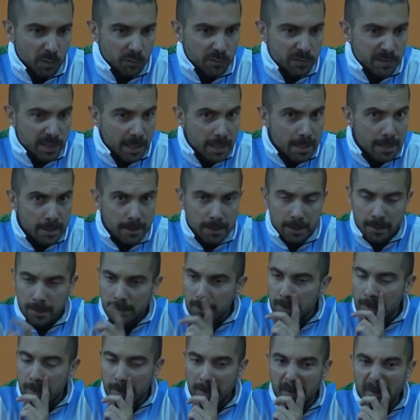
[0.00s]
en salle.
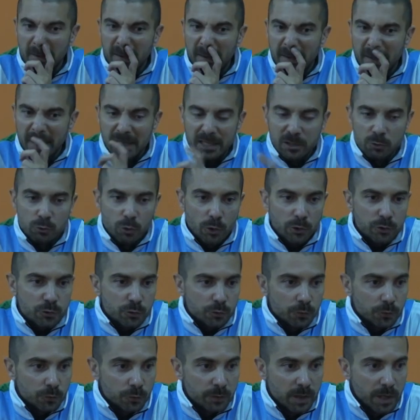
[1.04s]
Les joueurs
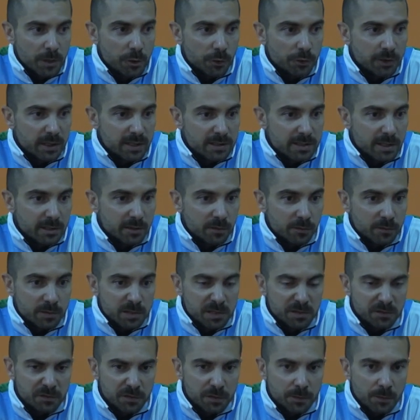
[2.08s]
sont d'ailleurs très
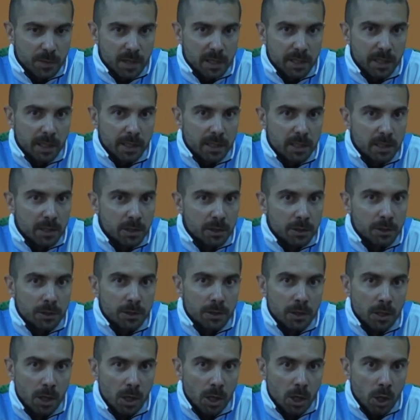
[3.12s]
attentifs et malgré
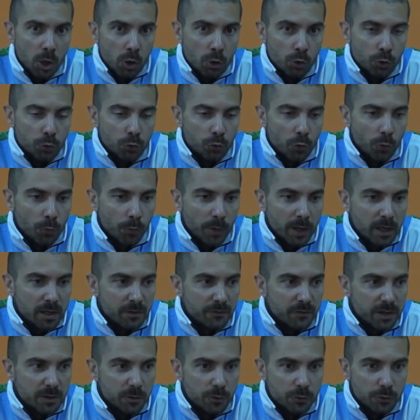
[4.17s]
le nombre
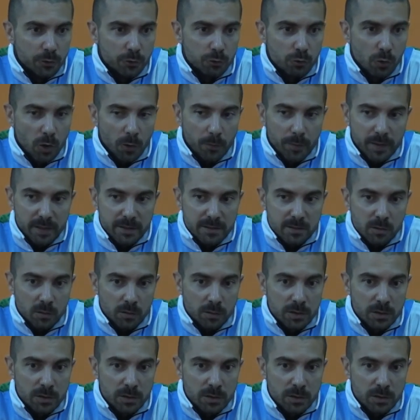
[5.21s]
élevé de joueurs présents.